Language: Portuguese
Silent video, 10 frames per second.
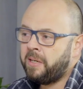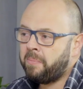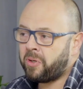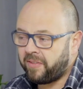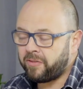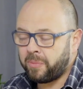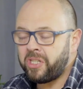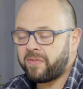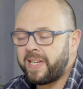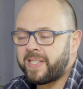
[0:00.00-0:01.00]

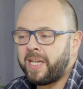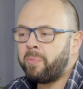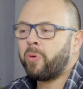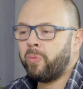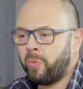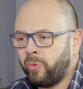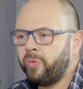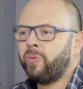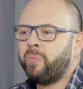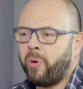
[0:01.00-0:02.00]
Provavelmente vai sair para um
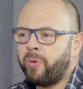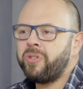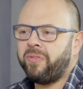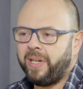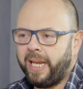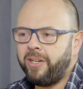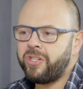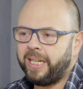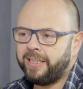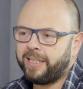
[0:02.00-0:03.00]
mundo um pouco
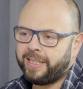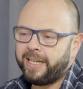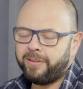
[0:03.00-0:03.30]
diferente ainda, né?